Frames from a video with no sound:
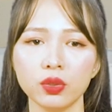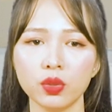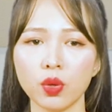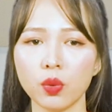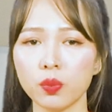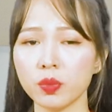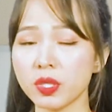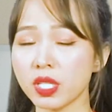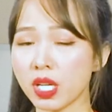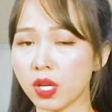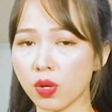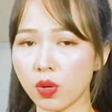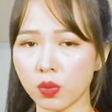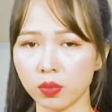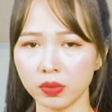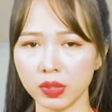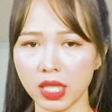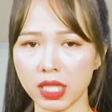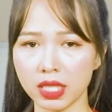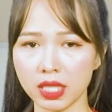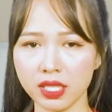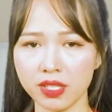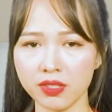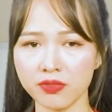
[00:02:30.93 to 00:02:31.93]
cũng sẽ ổn
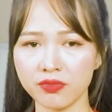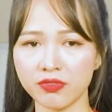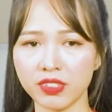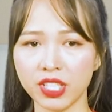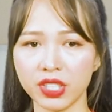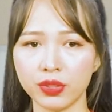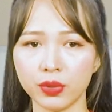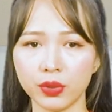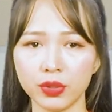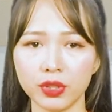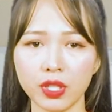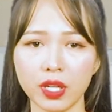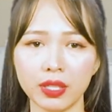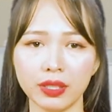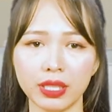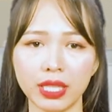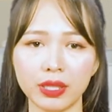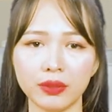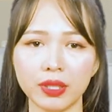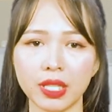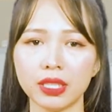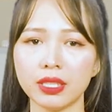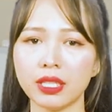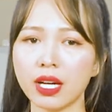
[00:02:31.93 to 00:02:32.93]
định hơn vì rủi ro
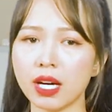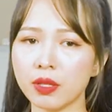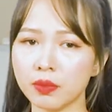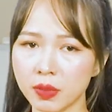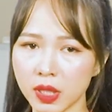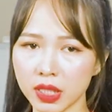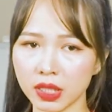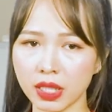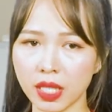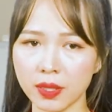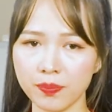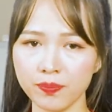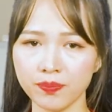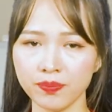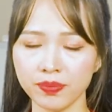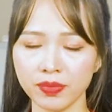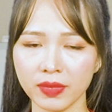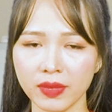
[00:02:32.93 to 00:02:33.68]
giao dịch ở mức thấp.